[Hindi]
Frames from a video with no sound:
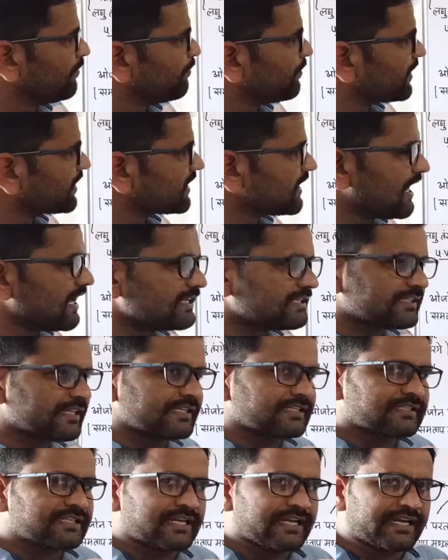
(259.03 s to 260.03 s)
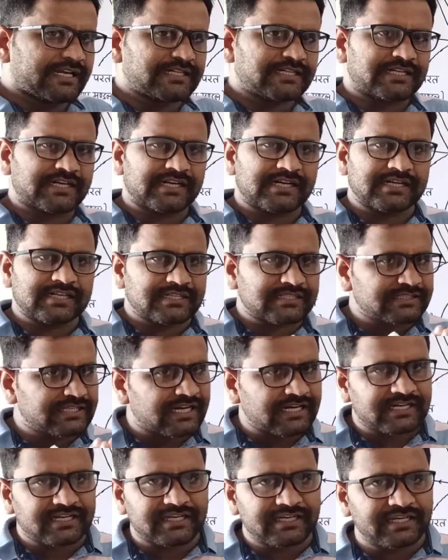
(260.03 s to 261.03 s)
प्रकाश संश्लेषण
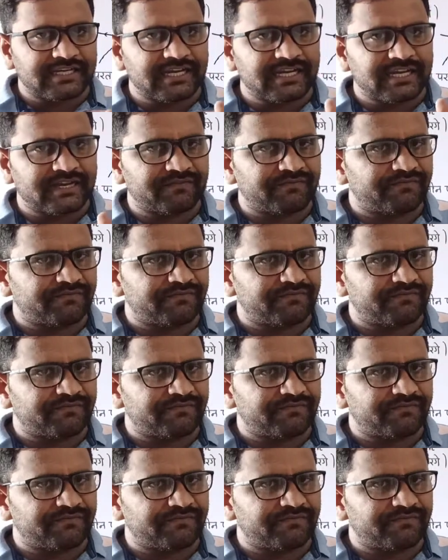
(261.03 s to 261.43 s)
सक्रिय